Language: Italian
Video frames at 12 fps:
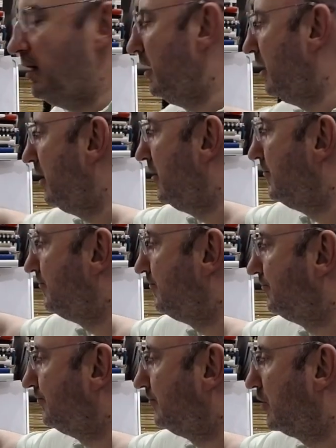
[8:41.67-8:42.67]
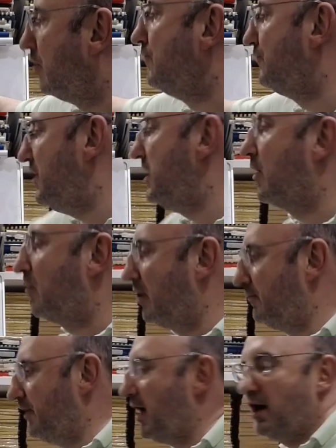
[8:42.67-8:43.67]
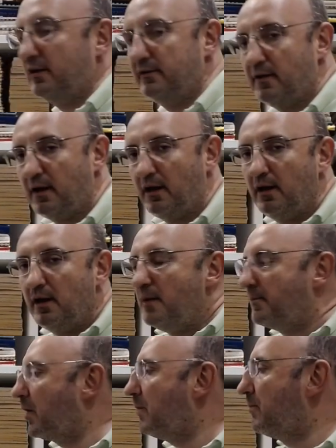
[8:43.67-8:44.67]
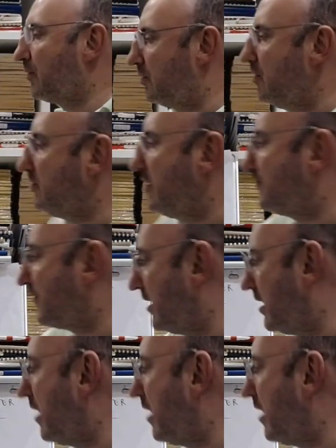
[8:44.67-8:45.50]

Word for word: ehm, confina con le Fiandre, però Borgogna e Franca